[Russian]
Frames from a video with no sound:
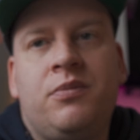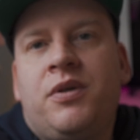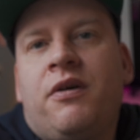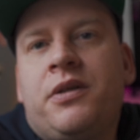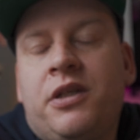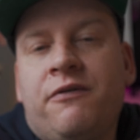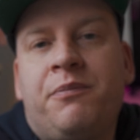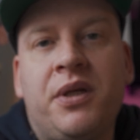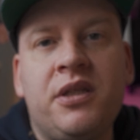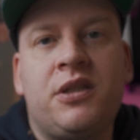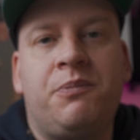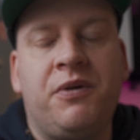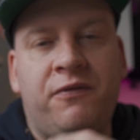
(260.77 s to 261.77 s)
Мне вообще, в
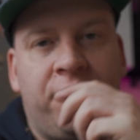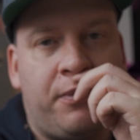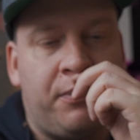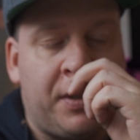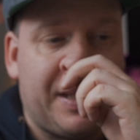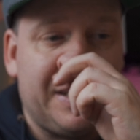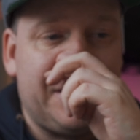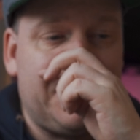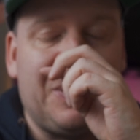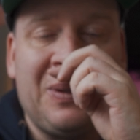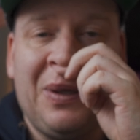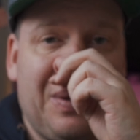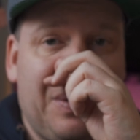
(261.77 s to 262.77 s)
принципе, фирма Casio